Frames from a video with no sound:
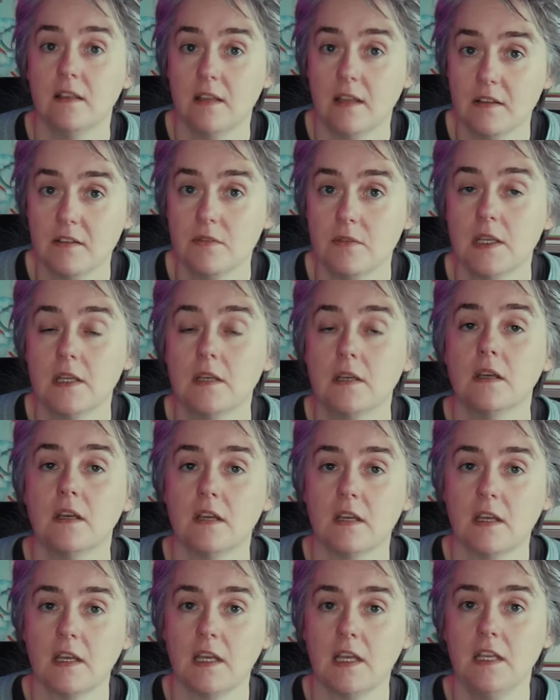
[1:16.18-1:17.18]
Deswegen
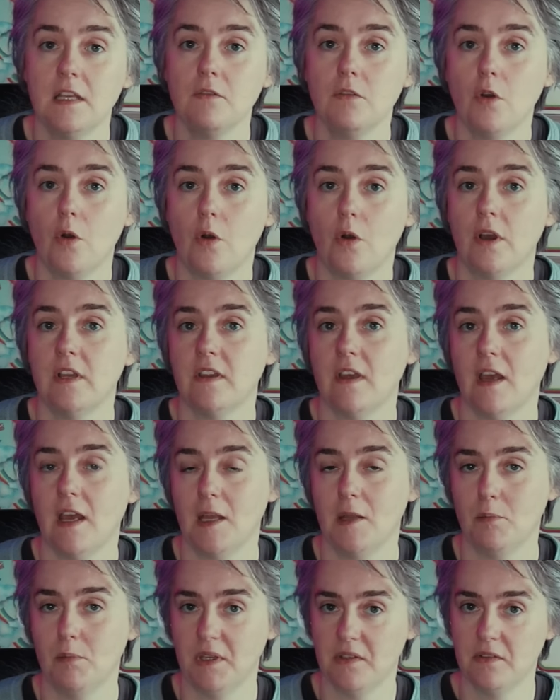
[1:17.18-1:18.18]
reden wir heute
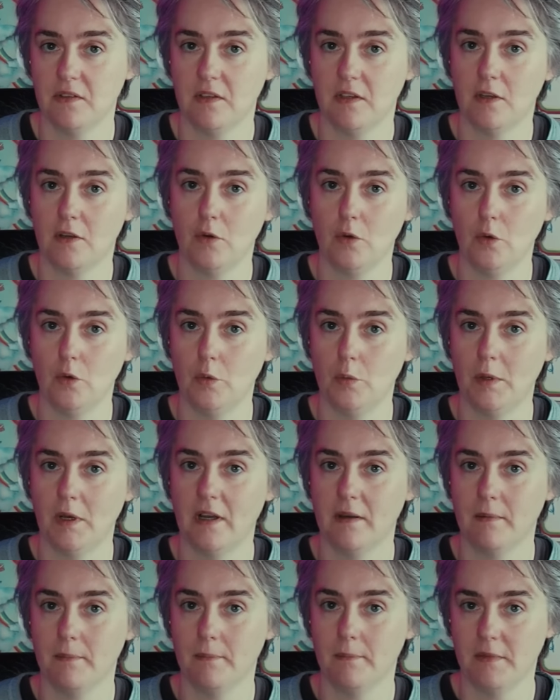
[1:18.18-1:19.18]
ein bisschen
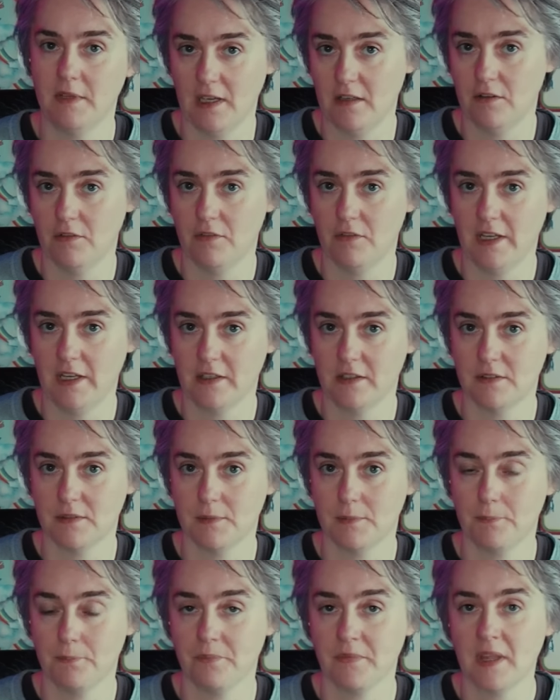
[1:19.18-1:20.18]
über
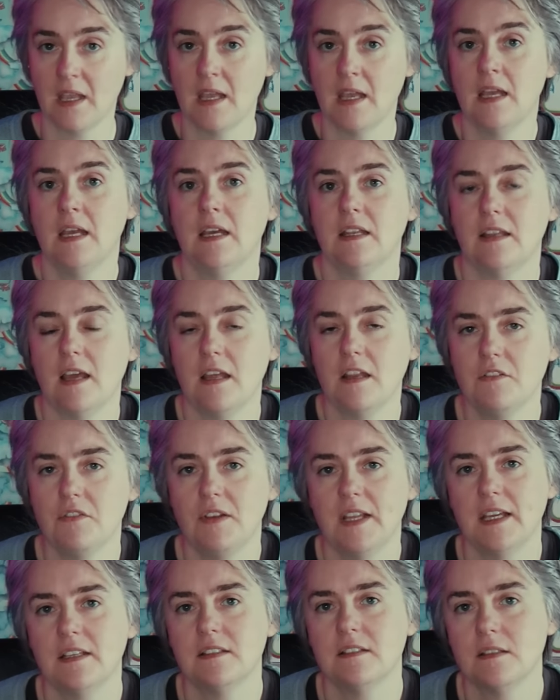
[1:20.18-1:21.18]
Dynaflex.
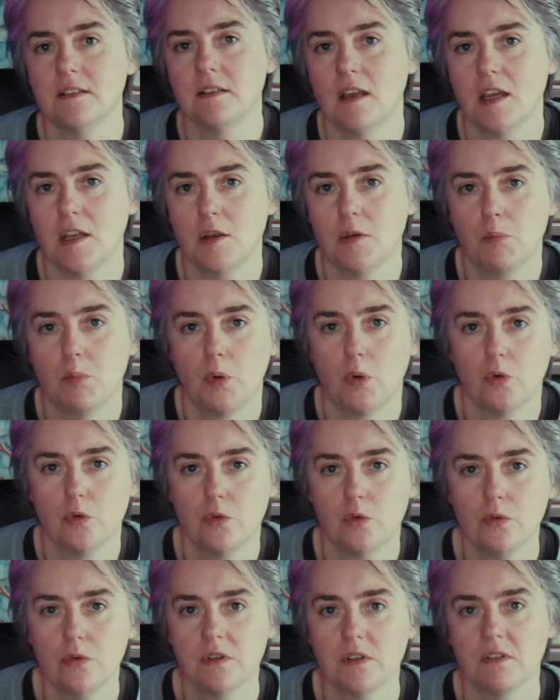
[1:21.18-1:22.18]
Dynaflex ist ein
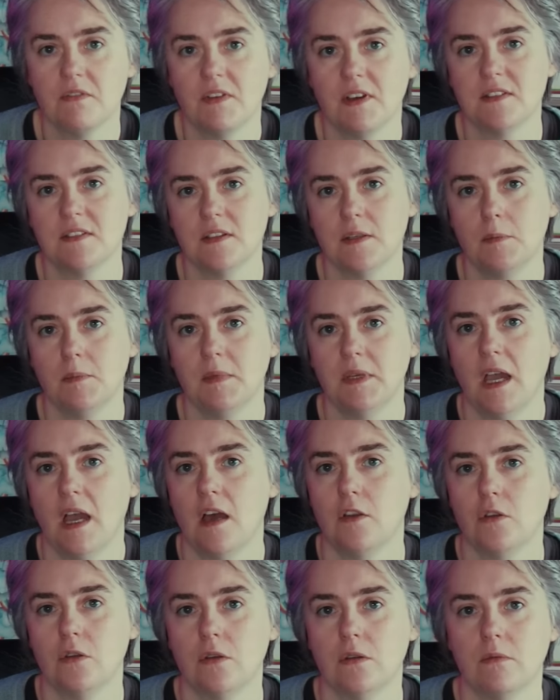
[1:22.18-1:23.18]
Produkt, was im
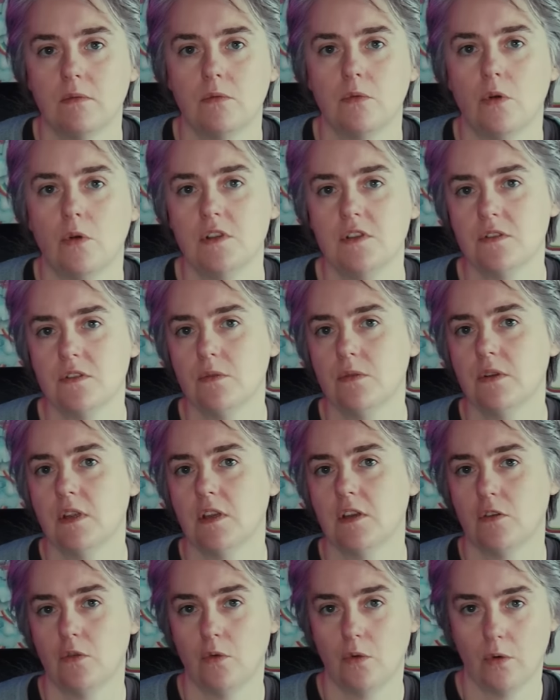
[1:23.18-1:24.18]
Jahr
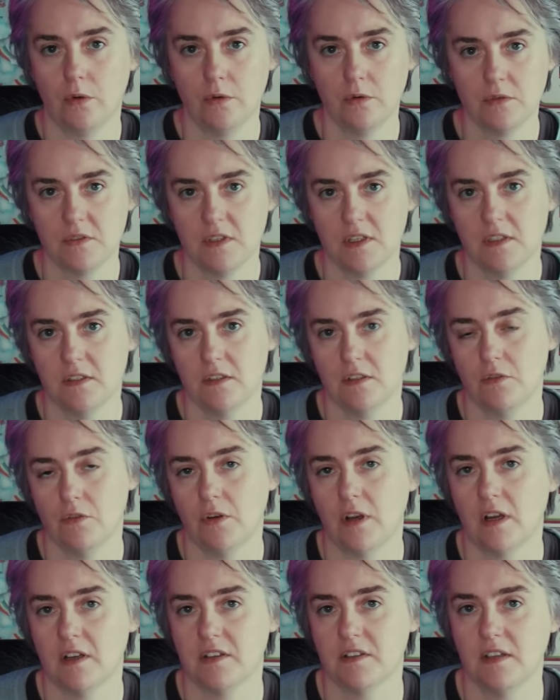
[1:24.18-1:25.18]
1969
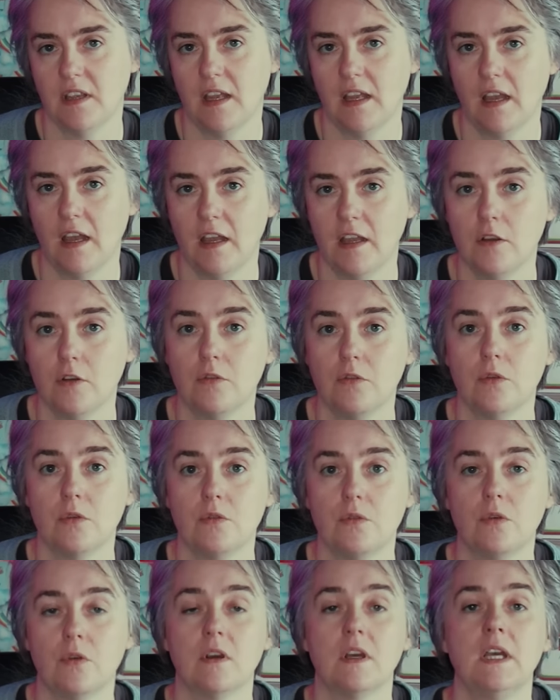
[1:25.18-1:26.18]
von RCA
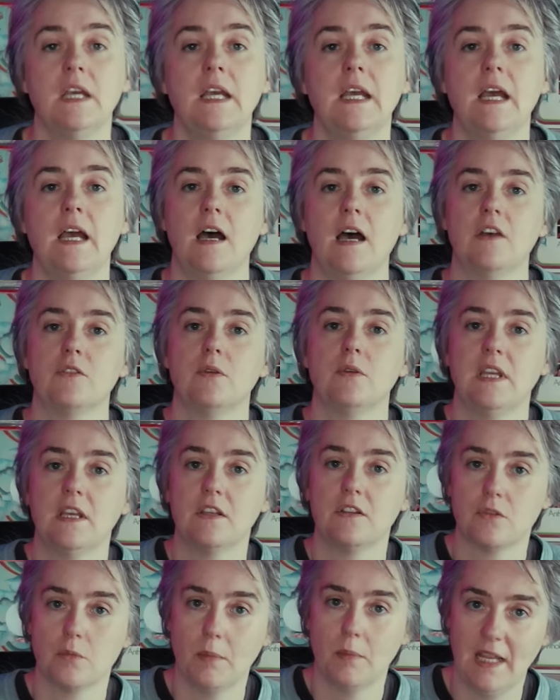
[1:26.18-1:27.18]
eingeführt wurde, also
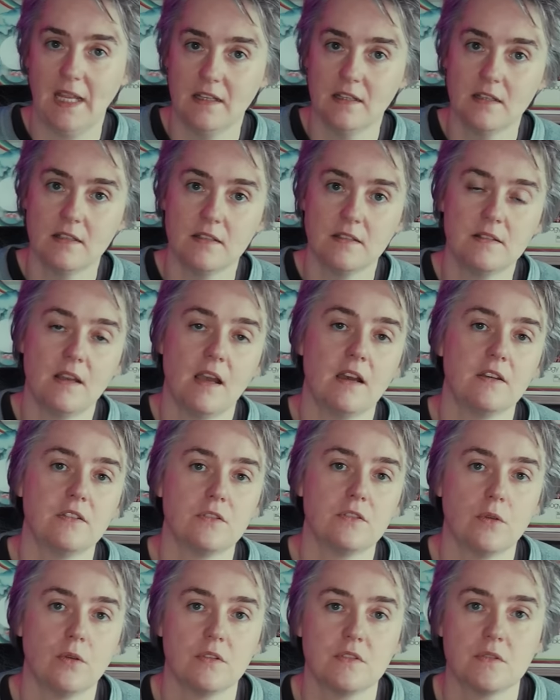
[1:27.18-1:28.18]
eher zum Ende des
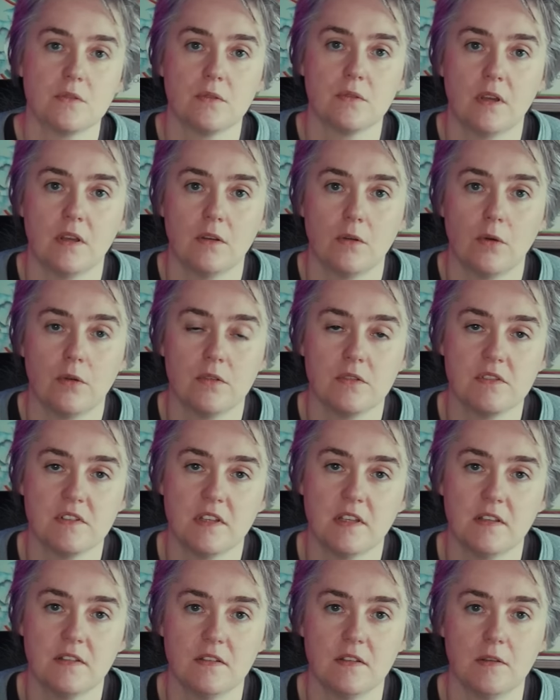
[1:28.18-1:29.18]
Jahres
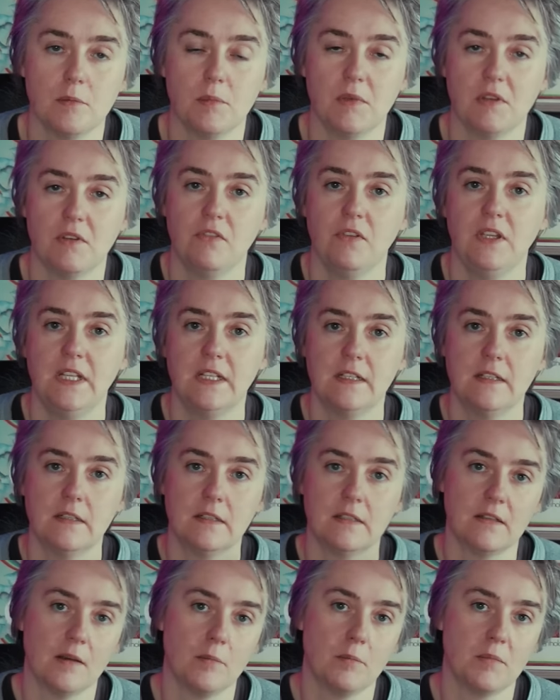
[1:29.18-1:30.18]
1969 mit viel
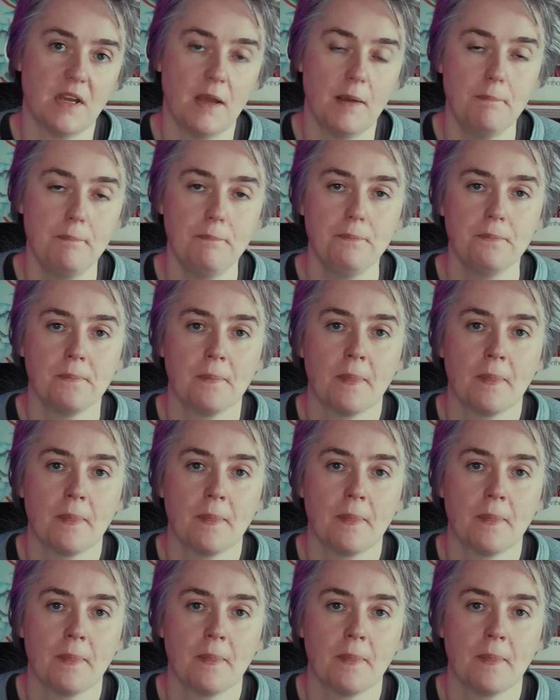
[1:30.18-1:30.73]
Tamtam. -Tam.